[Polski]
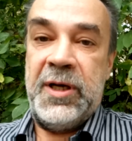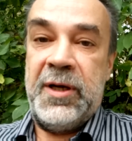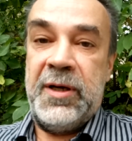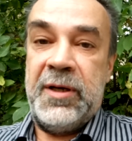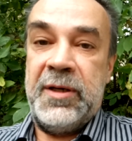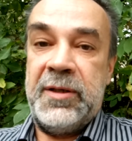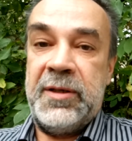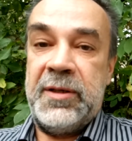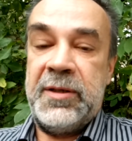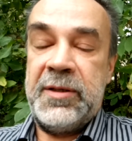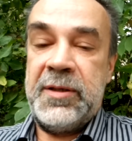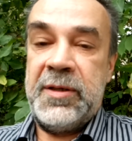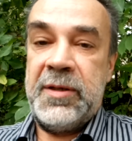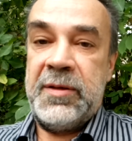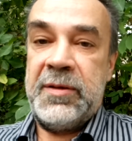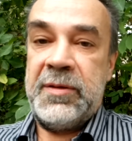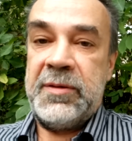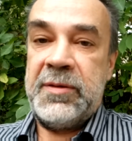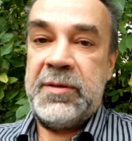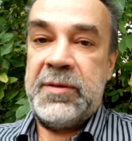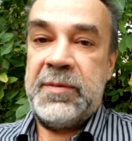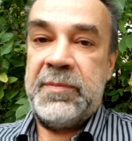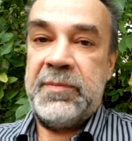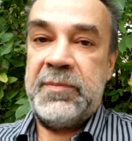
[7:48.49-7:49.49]
E,
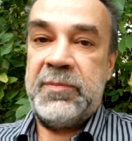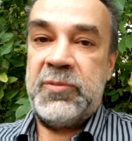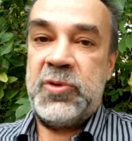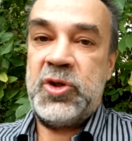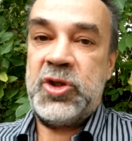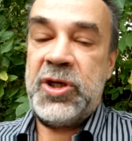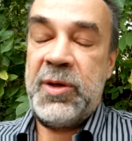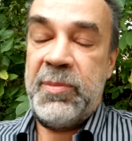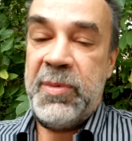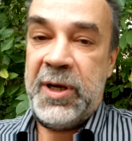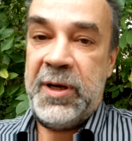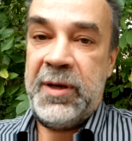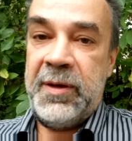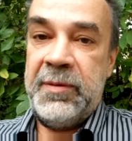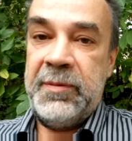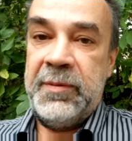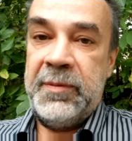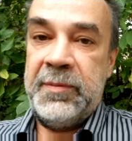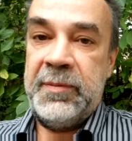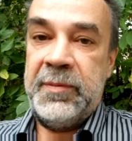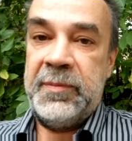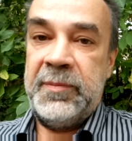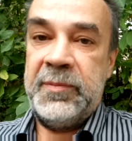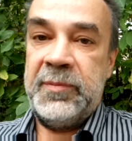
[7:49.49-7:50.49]
trzeba,
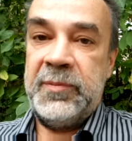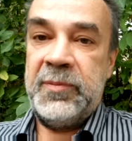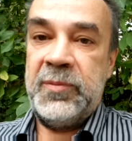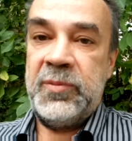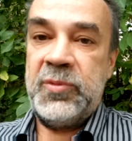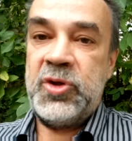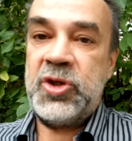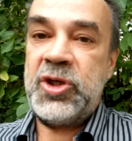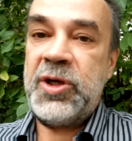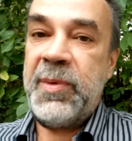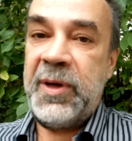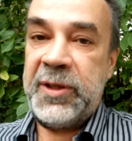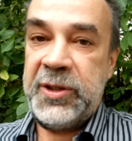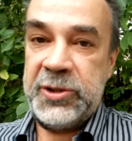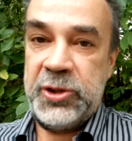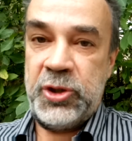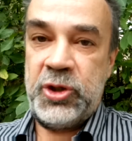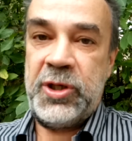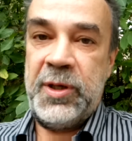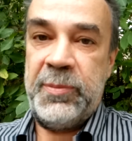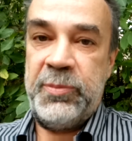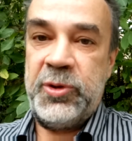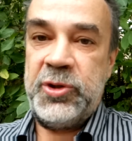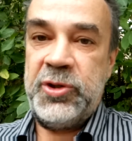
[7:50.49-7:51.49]
trzeba
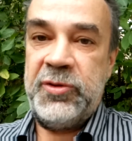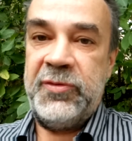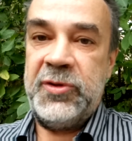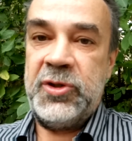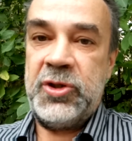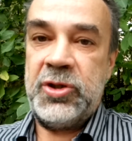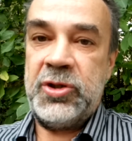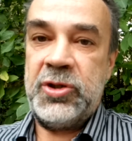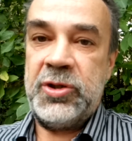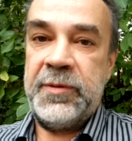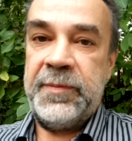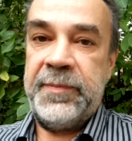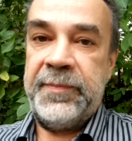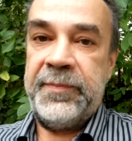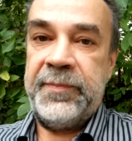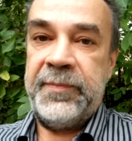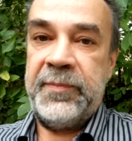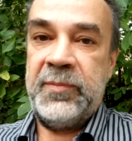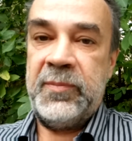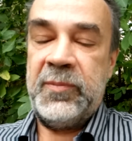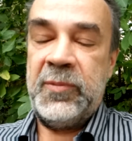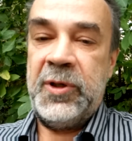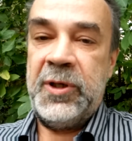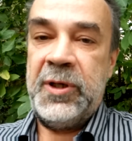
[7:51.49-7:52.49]
troszkę poćwiczyć.
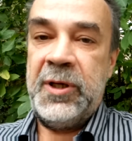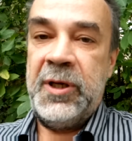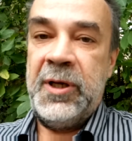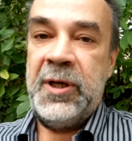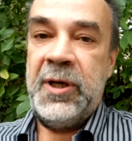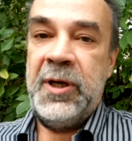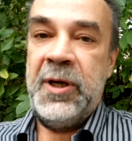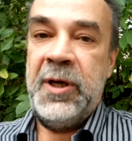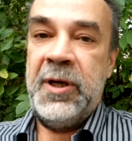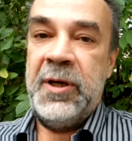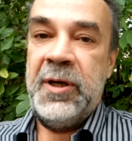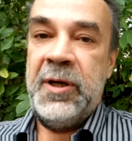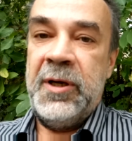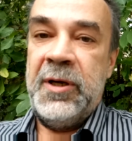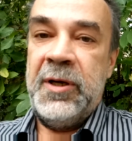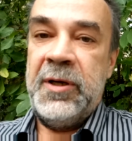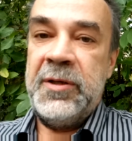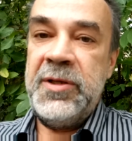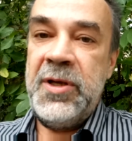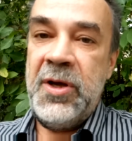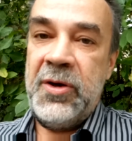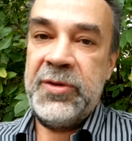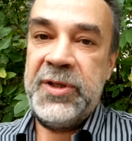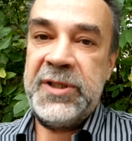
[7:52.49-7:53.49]

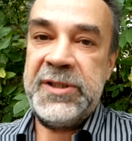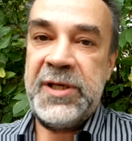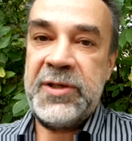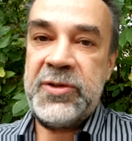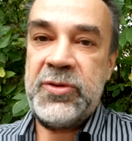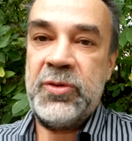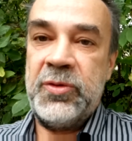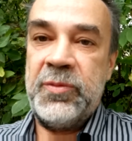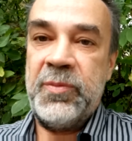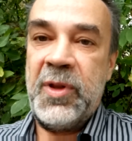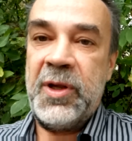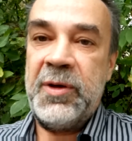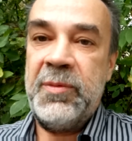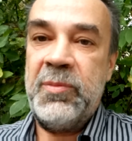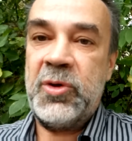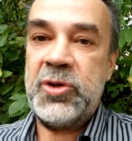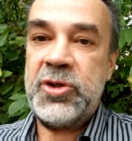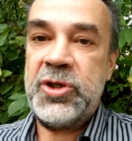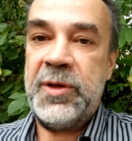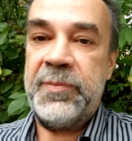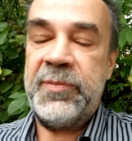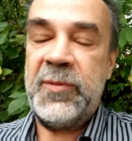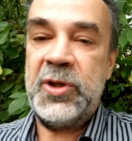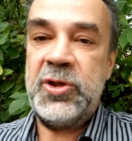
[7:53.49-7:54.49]
Nie od razu e,
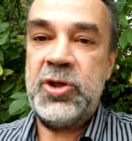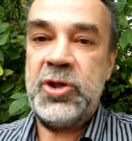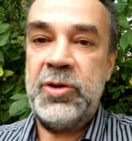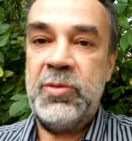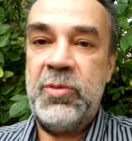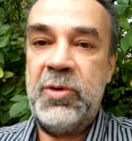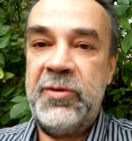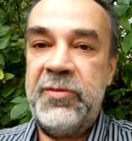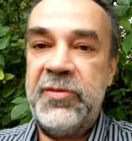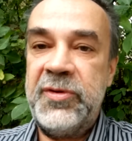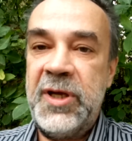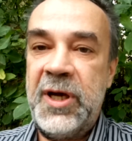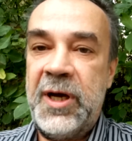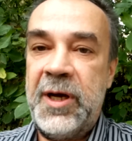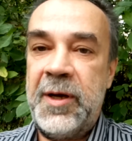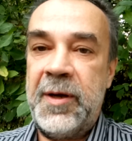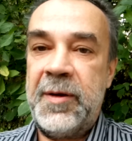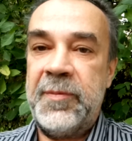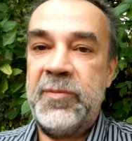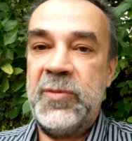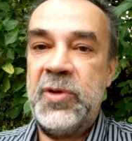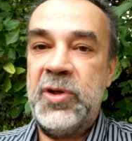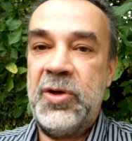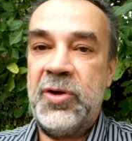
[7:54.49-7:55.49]
może
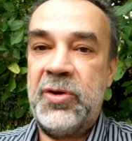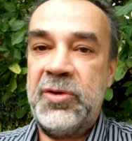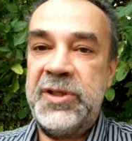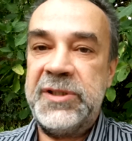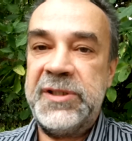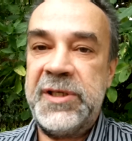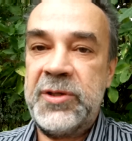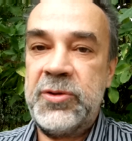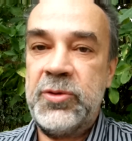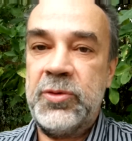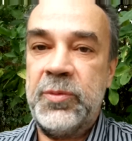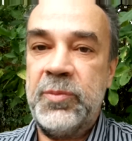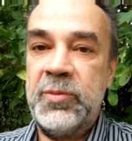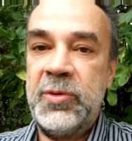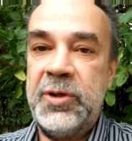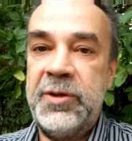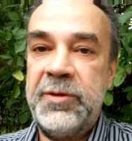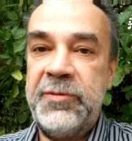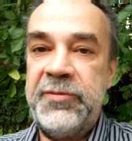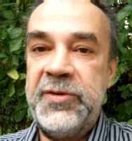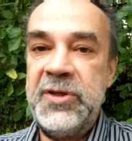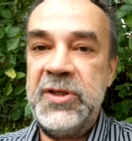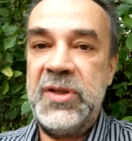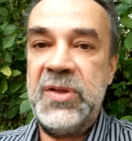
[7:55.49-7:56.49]
siłownia, nie od razu
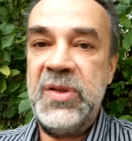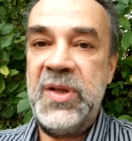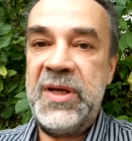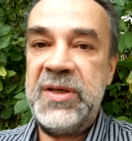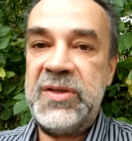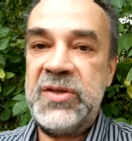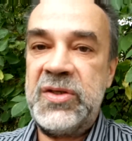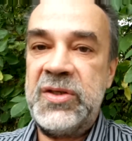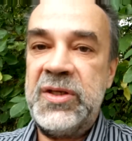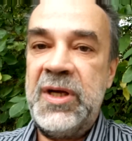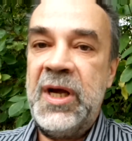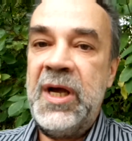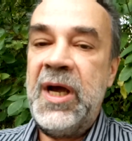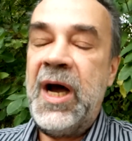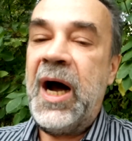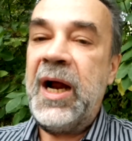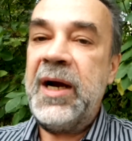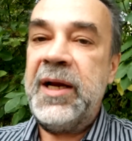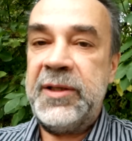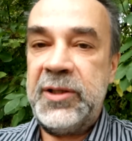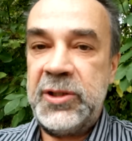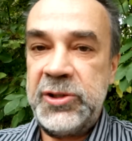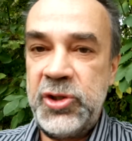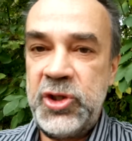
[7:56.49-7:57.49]
fitness,
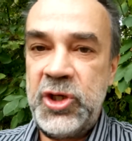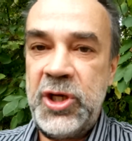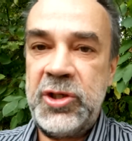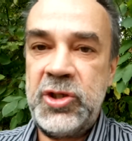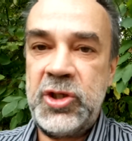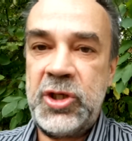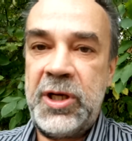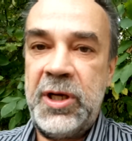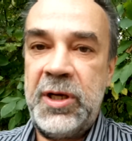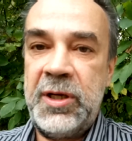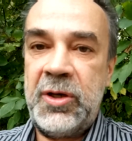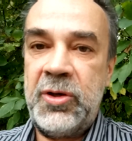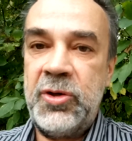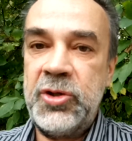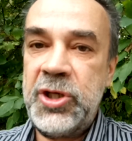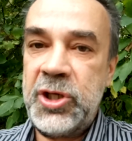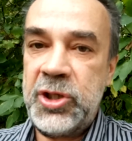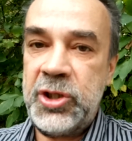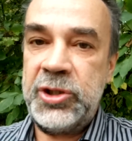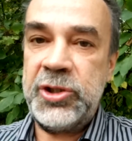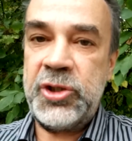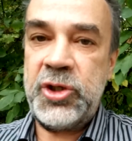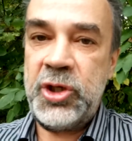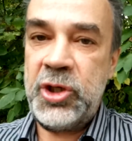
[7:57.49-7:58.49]
ale troszeczkę,
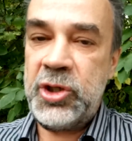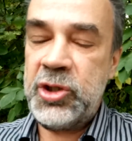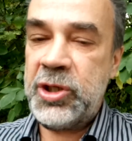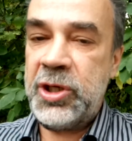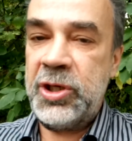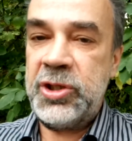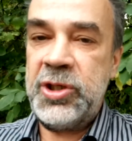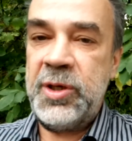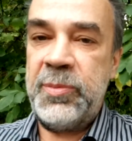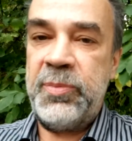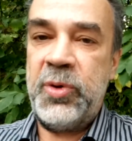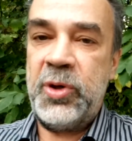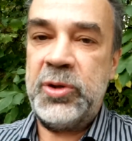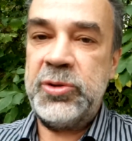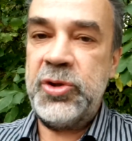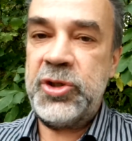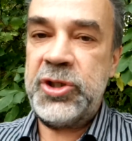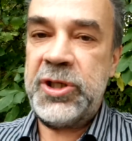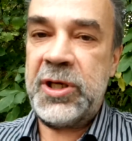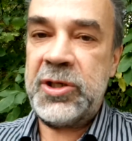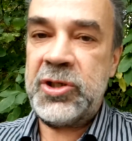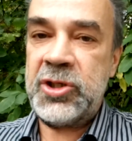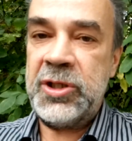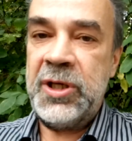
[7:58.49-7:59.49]
chociaż troszeczkę się
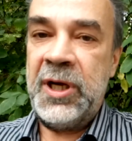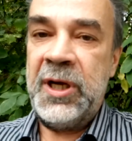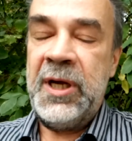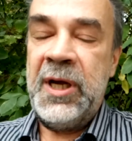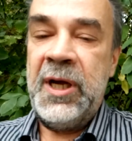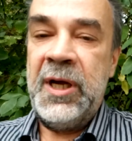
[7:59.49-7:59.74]
poruszasz.